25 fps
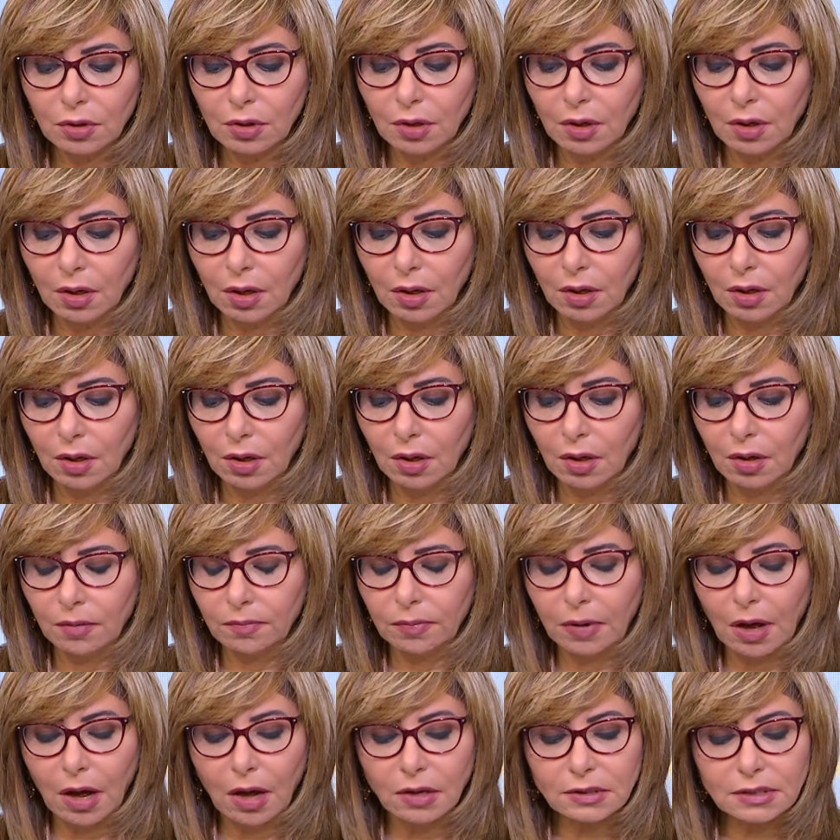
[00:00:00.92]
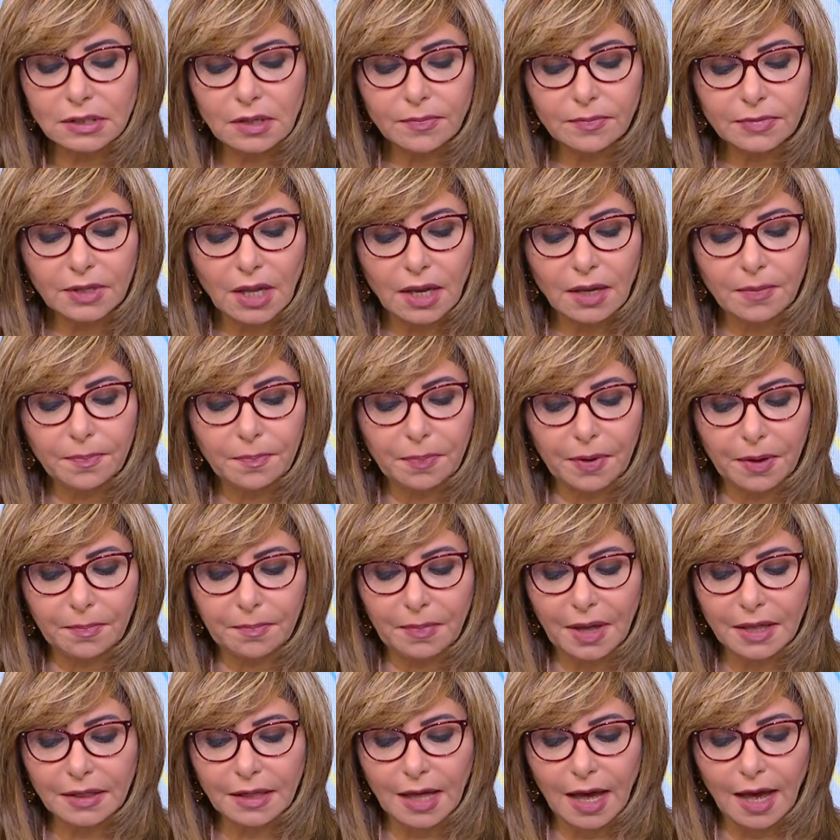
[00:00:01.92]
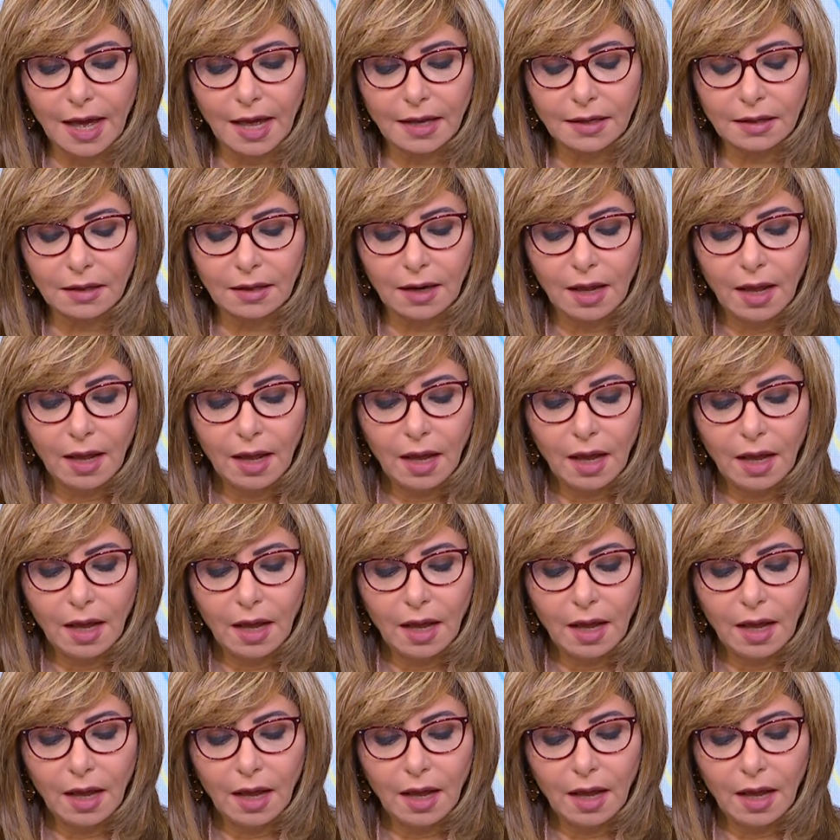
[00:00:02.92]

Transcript: آه، عاصم طيب ماذا عن